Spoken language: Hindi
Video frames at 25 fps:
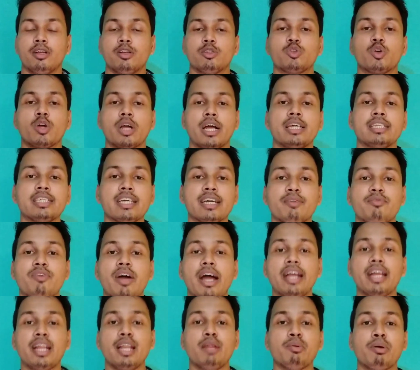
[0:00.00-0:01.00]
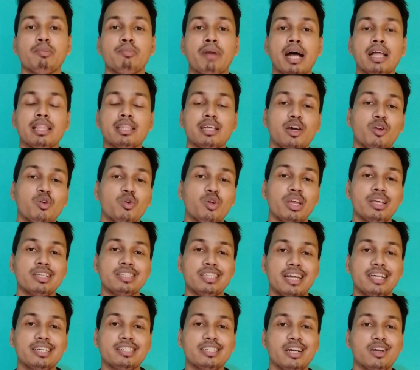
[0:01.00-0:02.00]
सो so गाइज अगर फाइनली मैं बात करूँ कि
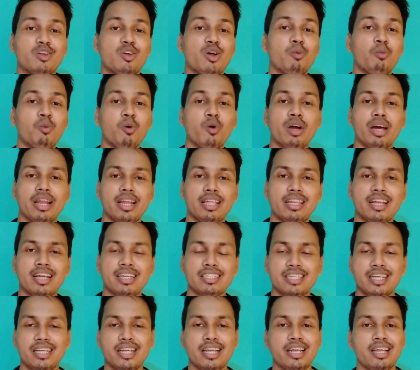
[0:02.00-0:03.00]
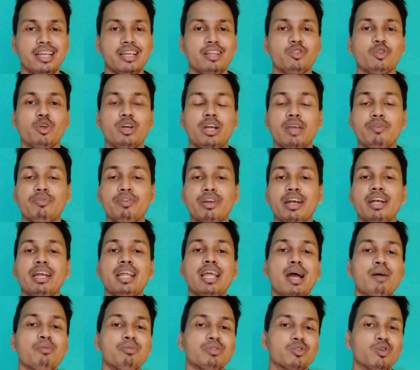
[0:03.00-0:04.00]
इस हेडसेट को आपको खरीदना चाहिए या नहीं तो
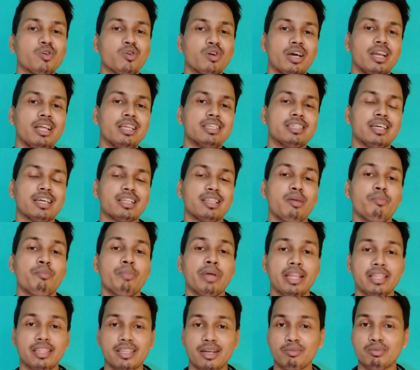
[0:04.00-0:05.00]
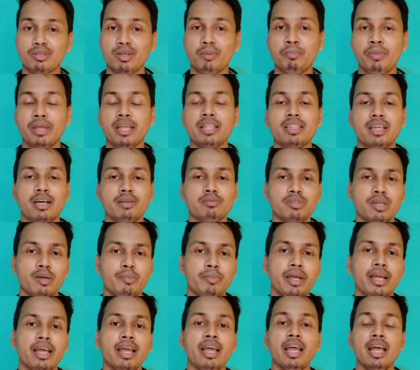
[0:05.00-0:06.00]
डेफिनेटली आप इसको खरीद सकते हैं मेरी तरफ से बिग थम्स
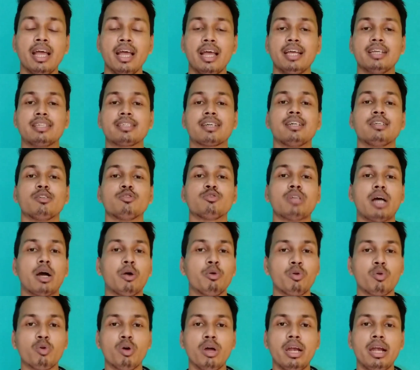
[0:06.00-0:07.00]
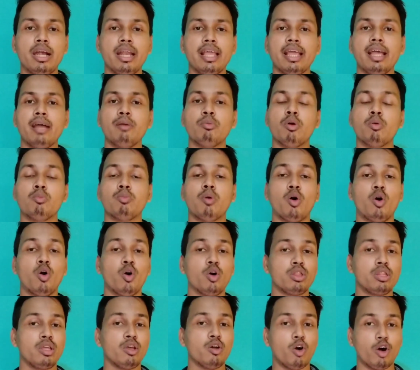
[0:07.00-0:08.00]
अप है इसका जो साउंड क्वालिटी है वो
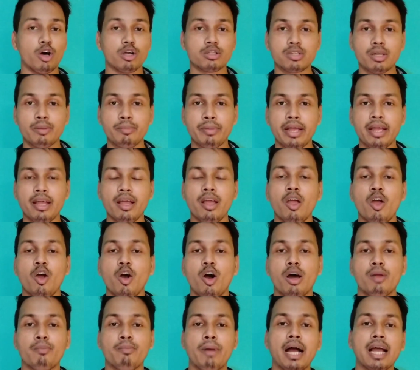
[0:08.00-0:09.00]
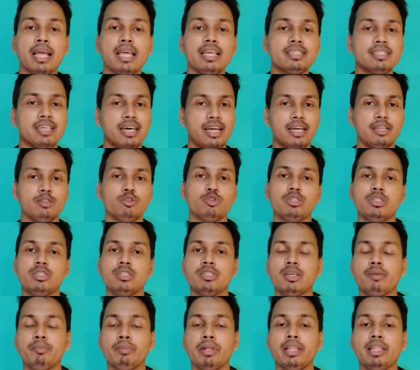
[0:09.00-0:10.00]
बहुत ही औसम है और बाकी सारा जो
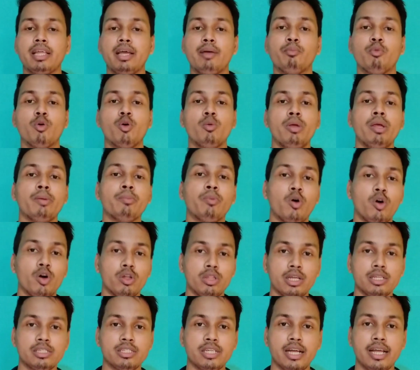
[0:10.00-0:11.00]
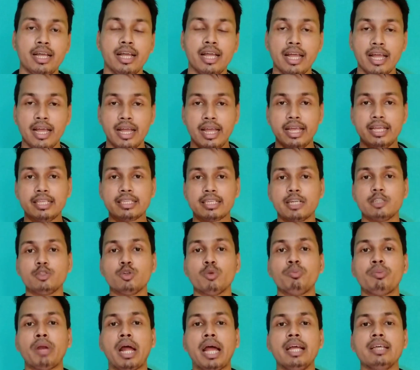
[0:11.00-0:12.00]
चीज़ें मिलता है वो भी बहुत अच्छा है इसका
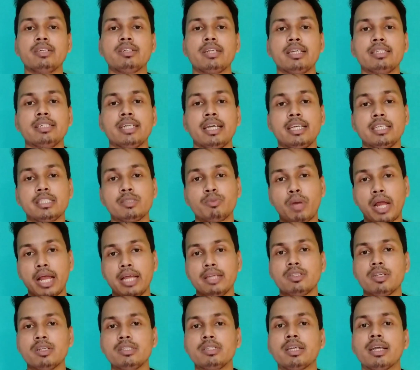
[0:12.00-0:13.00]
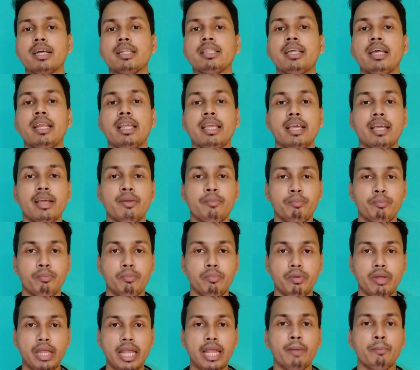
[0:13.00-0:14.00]
जो प्राइस रेंज है इस प्राइस रेंज के अंदर ये
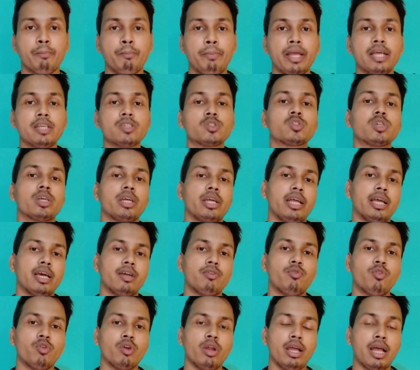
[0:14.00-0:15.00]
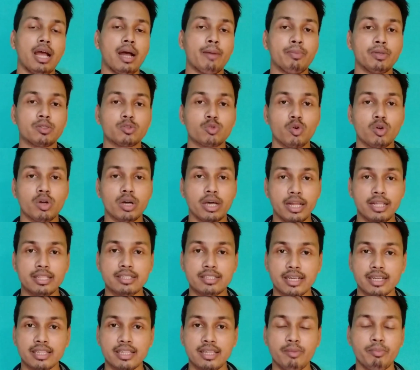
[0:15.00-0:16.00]
एक बेस्ट एयरफोन है आप इसको खरीद
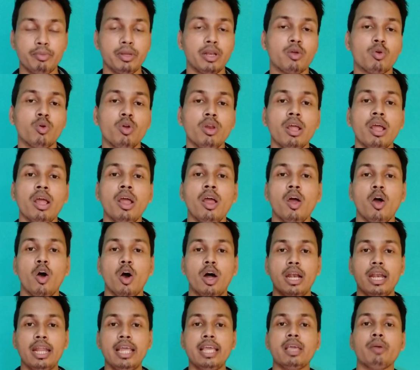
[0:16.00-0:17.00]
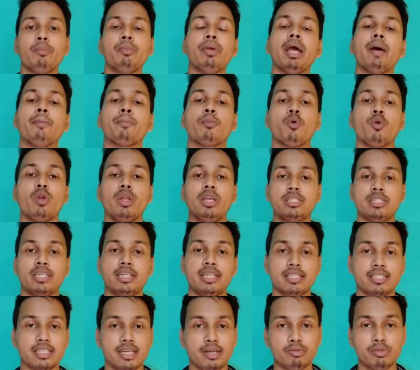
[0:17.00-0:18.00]
सकते हैं बिल्कुल और लिंक भी आपको नीचे
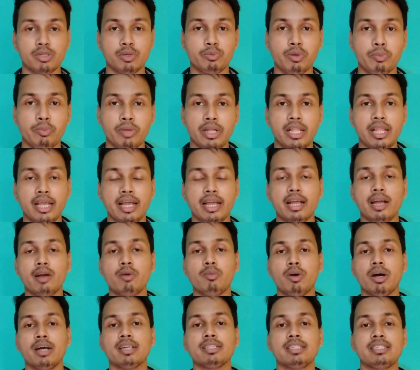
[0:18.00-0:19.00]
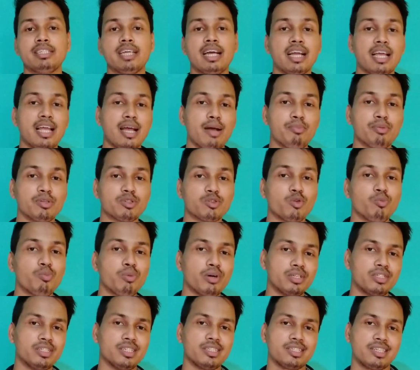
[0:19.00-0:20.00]
डिस्क्रिप्शन में मिल जाएगा वहाँ से जाके आप इसको
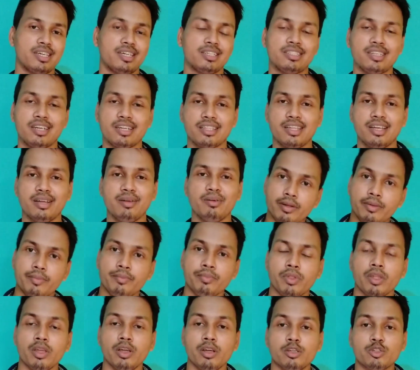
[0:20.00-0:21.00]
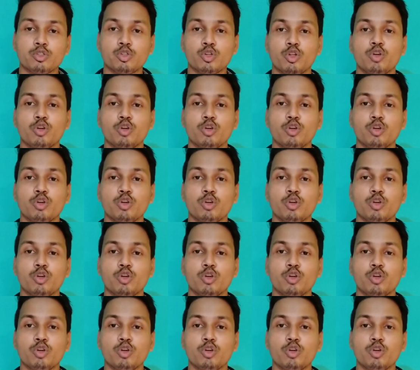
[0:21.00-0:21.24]
परचेस कर सकते हैं सो